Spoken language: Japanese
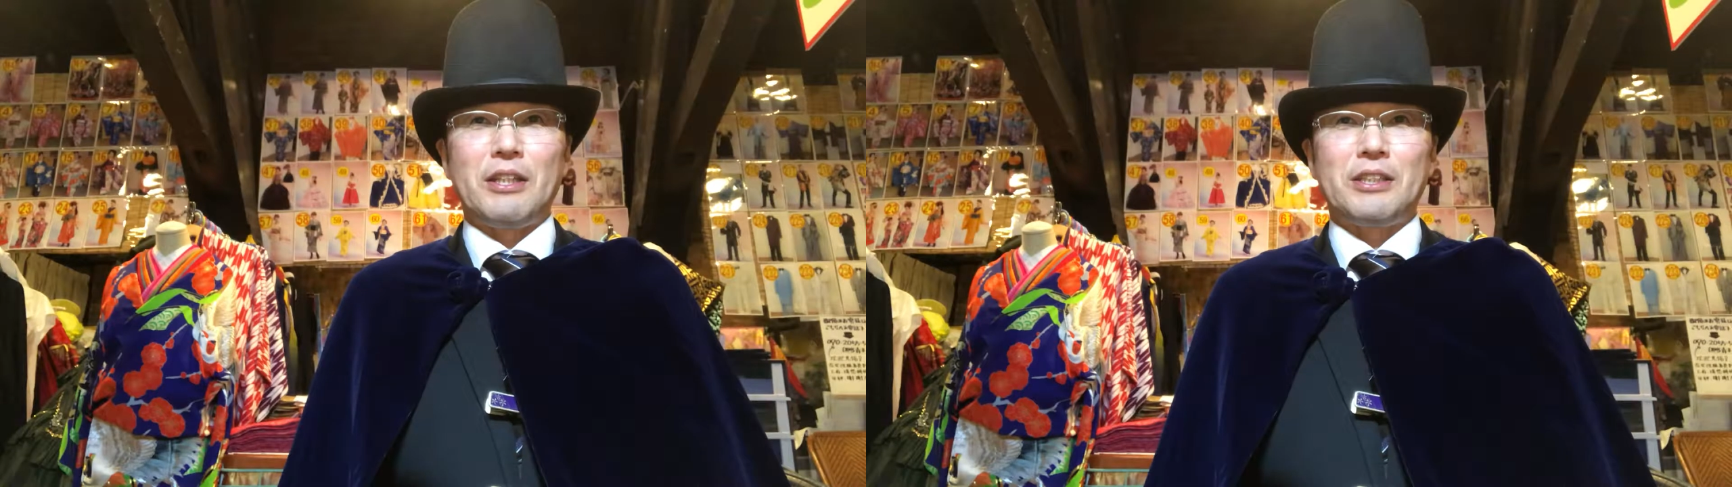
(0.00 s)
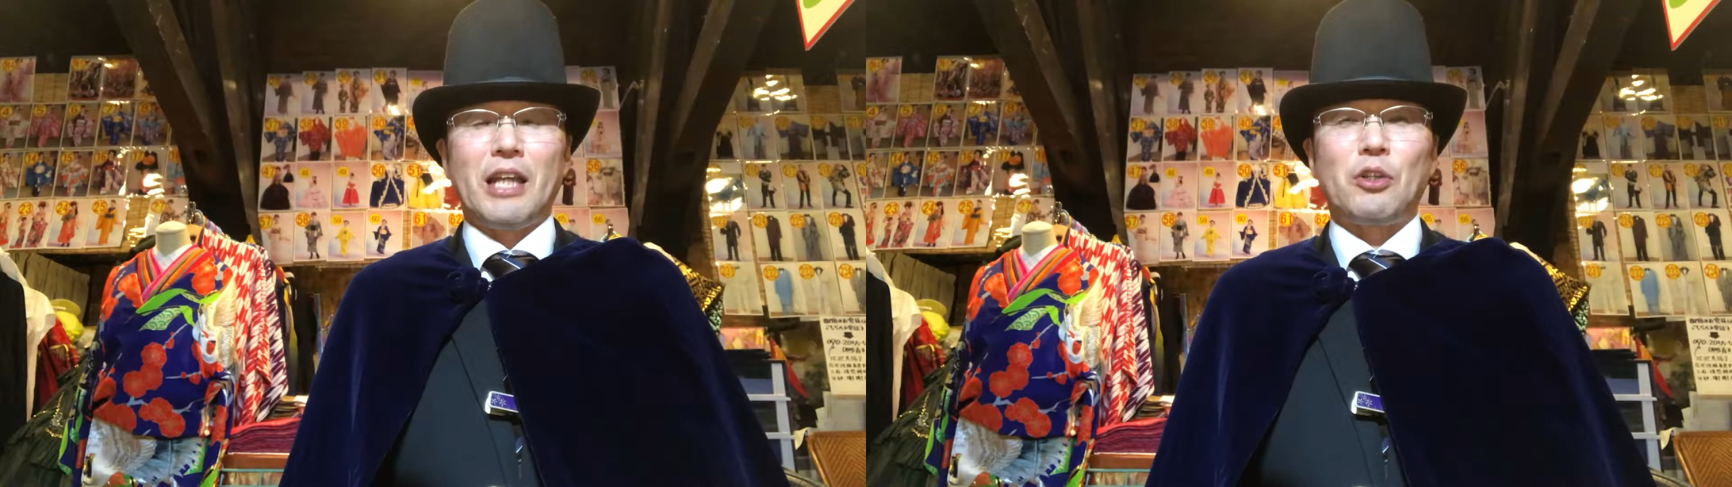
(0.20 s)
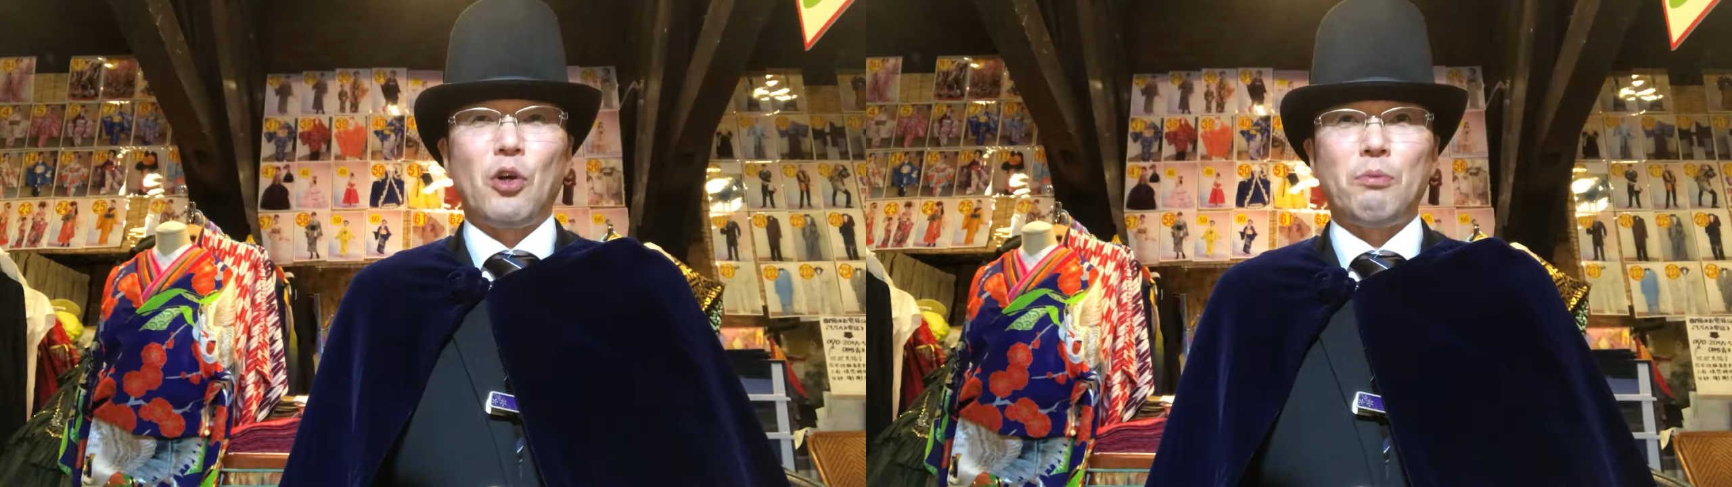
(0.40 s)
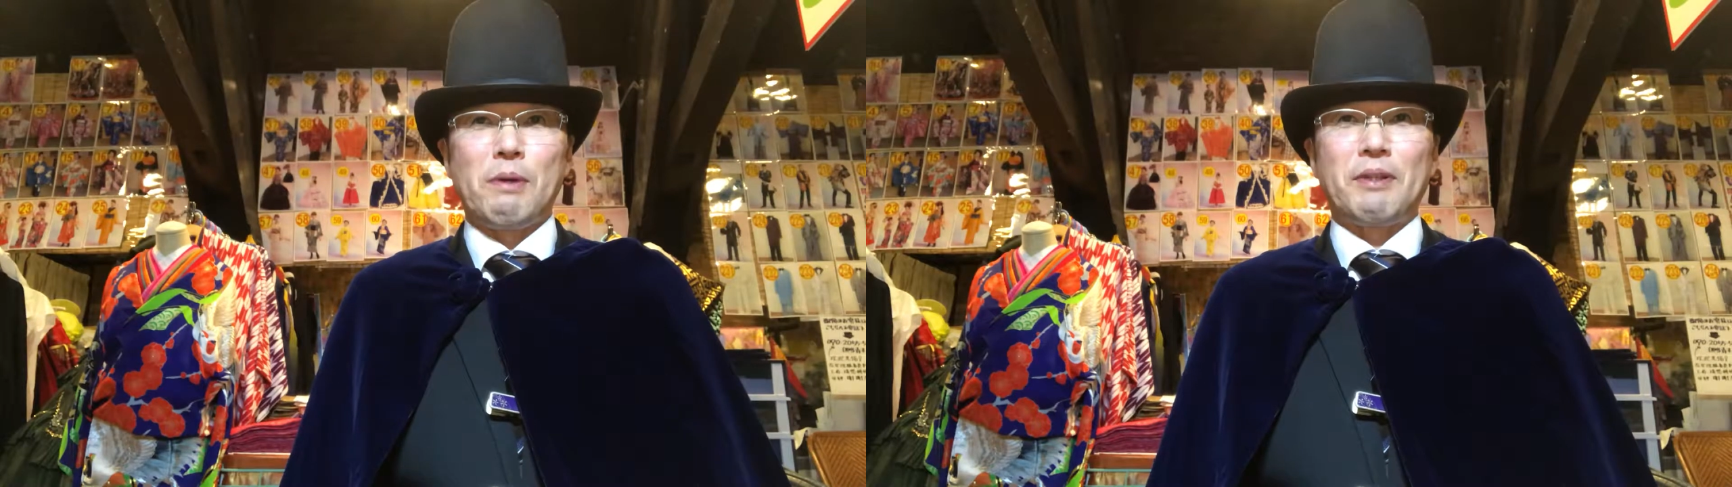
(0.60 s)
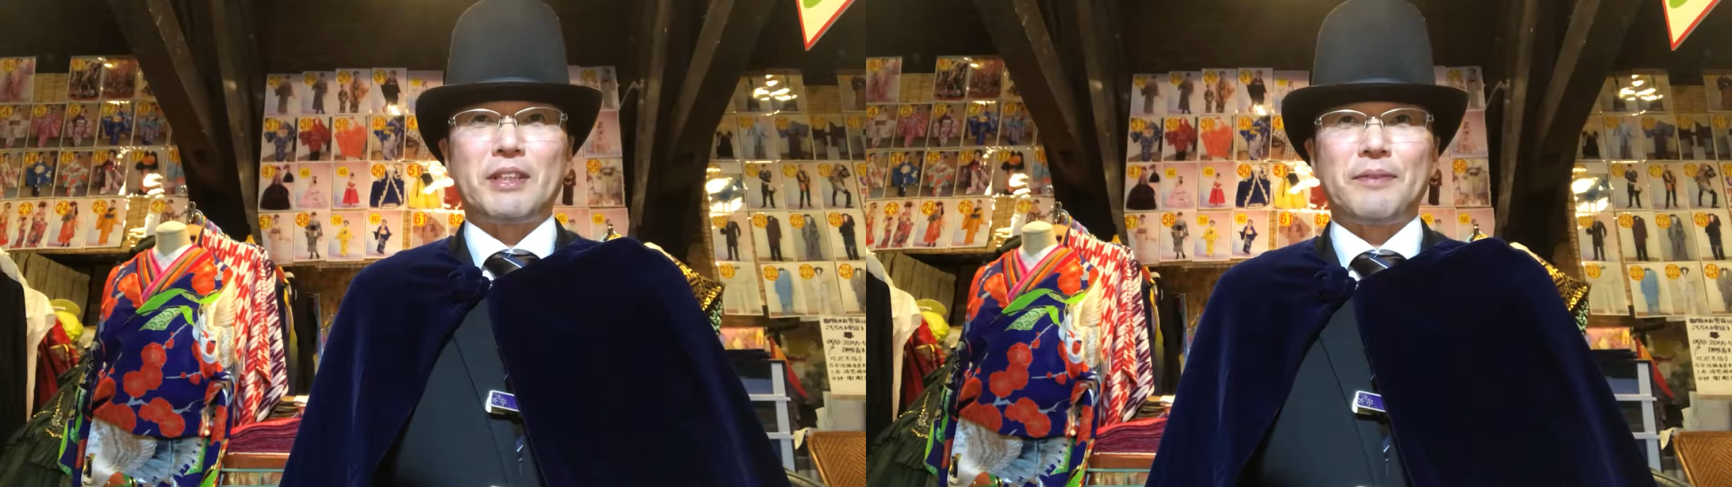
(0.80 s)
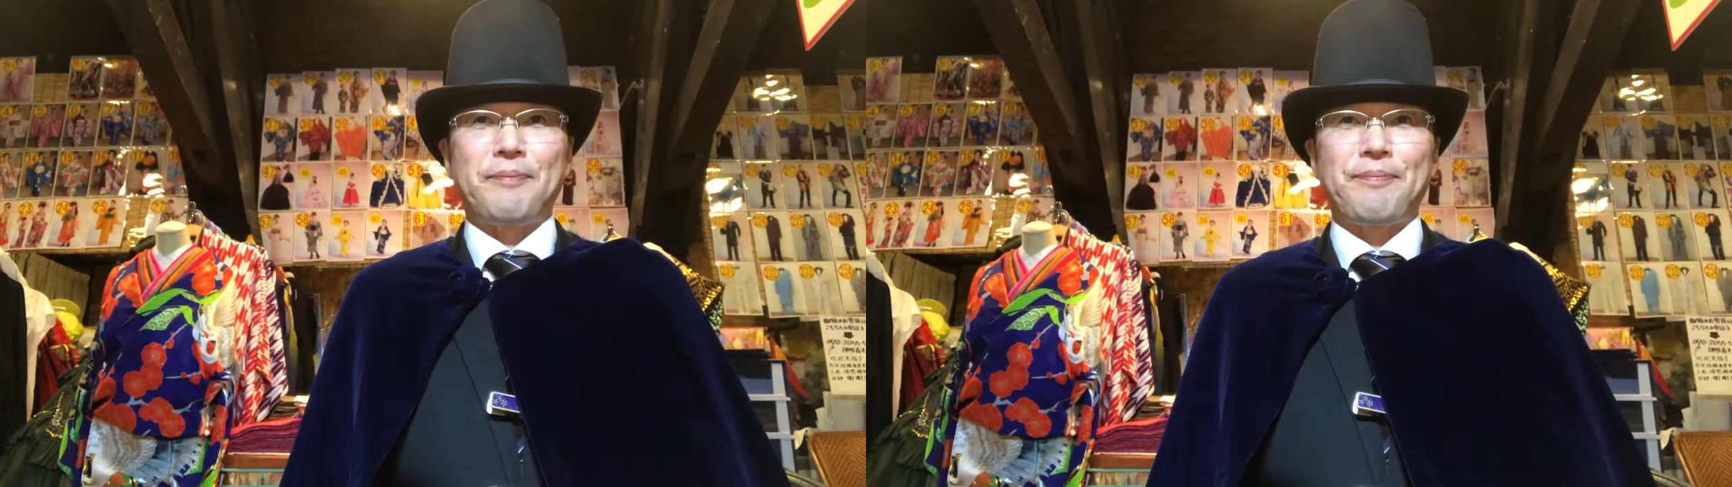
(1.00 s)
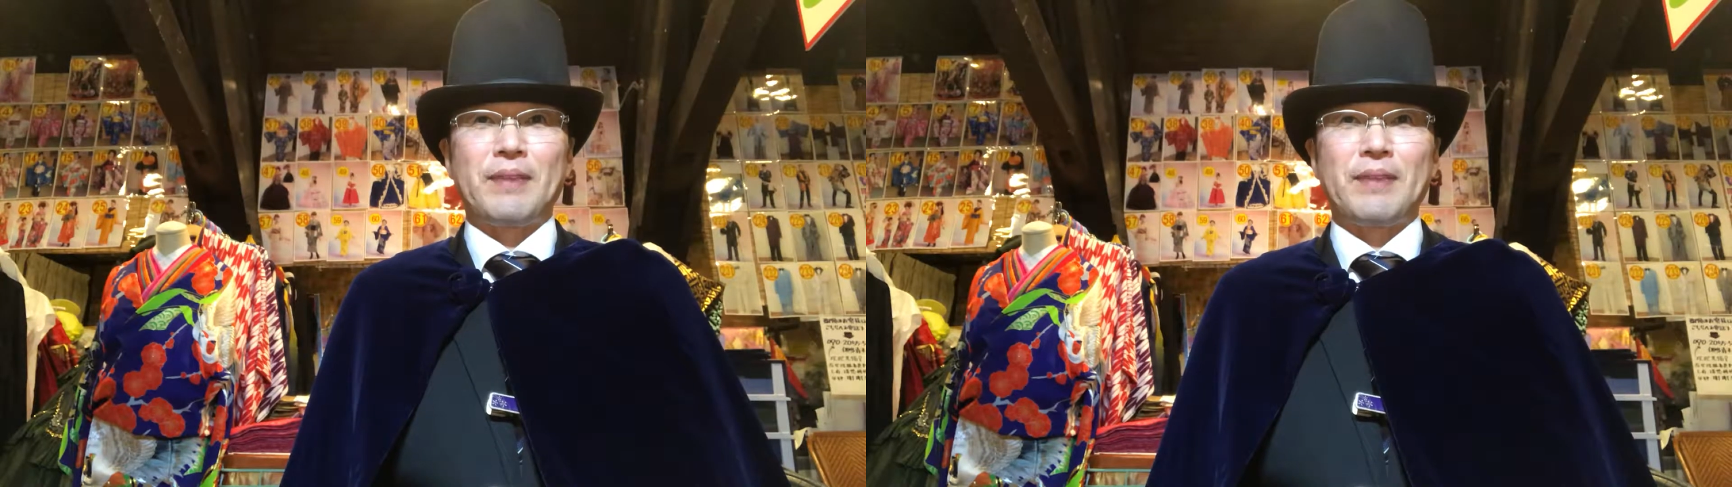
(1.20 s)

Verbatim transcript: けしたいと思います、